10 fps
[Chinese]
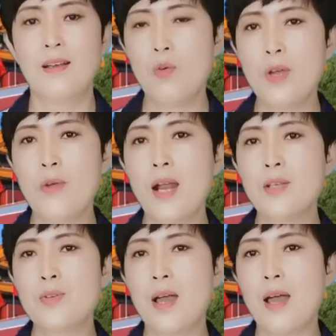我原来
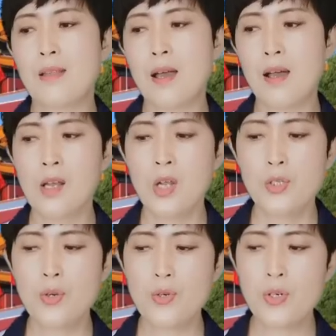就看呢，
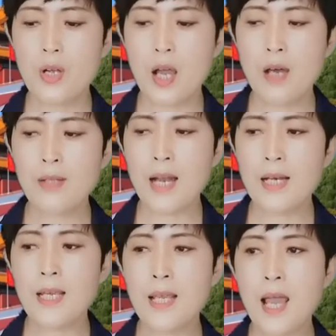就是澳大
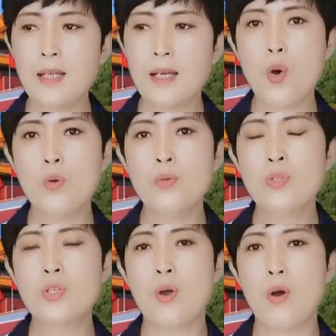利亚的
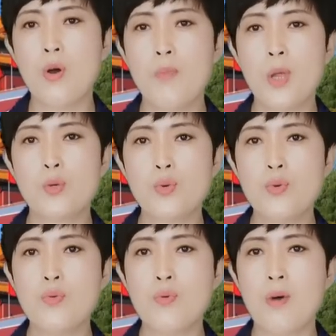红酒被
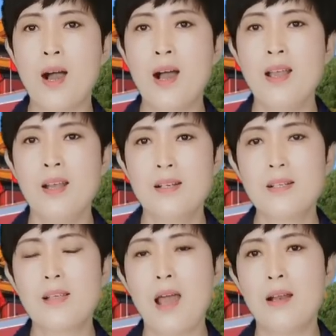中国
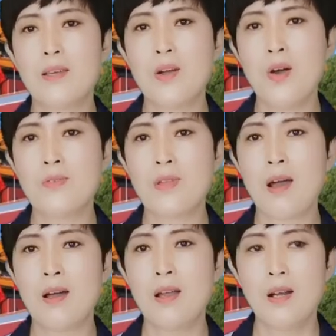制裁了以后
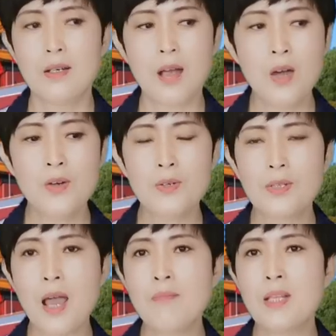呢，然后
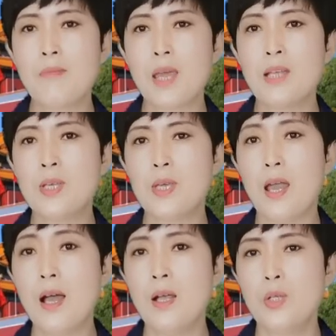他们的媒体
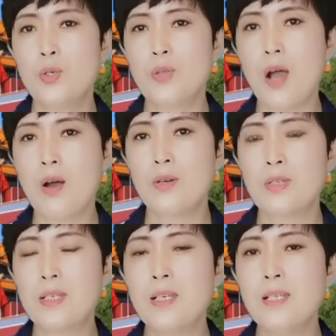就到
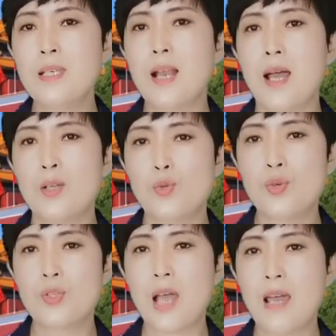新西兰
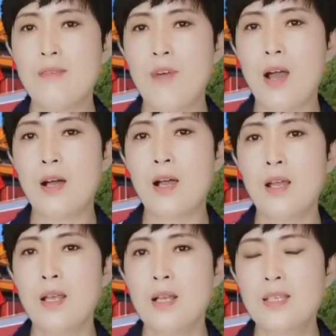去采访
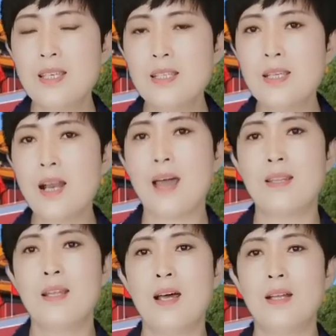新西
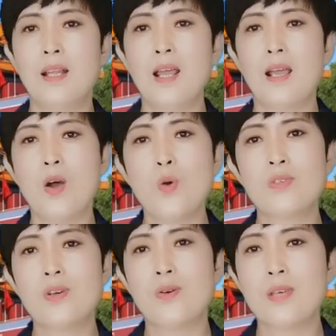兰的那个红
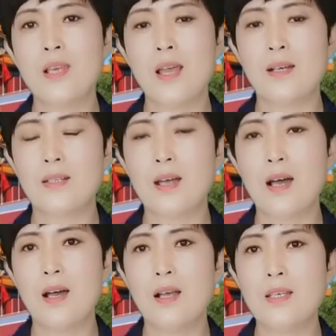酒业
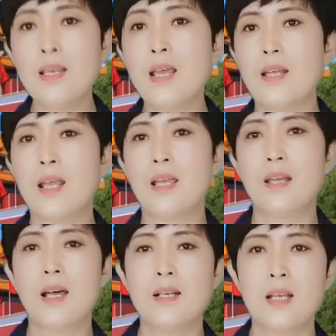的业内
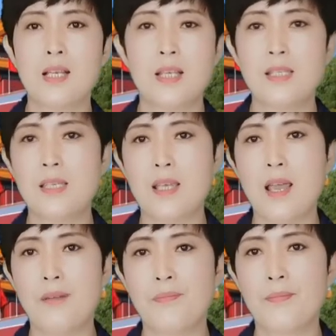的那些企
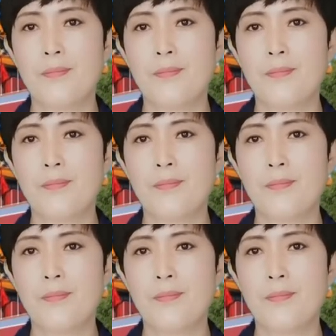业。